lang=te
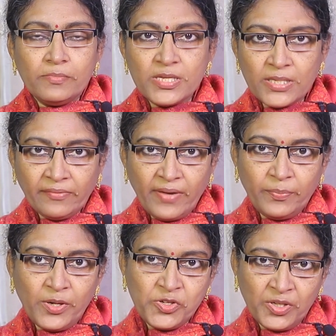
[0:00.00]
మిస్టిక్
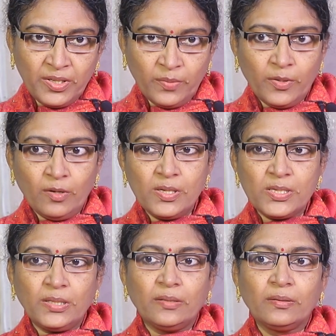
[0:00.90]
వైబ్రేషన్
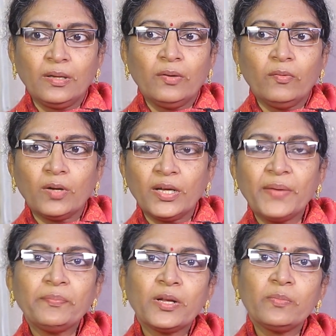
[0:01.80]
న్యూమరాలజీ ఒక
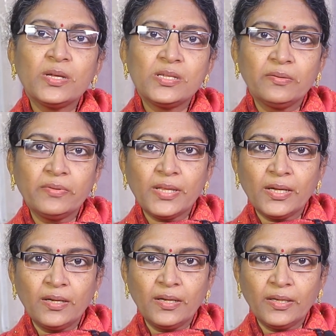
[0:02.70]
నెంబర్ మీ
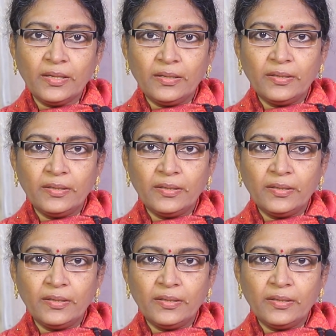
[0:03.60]
జీవితాన్ని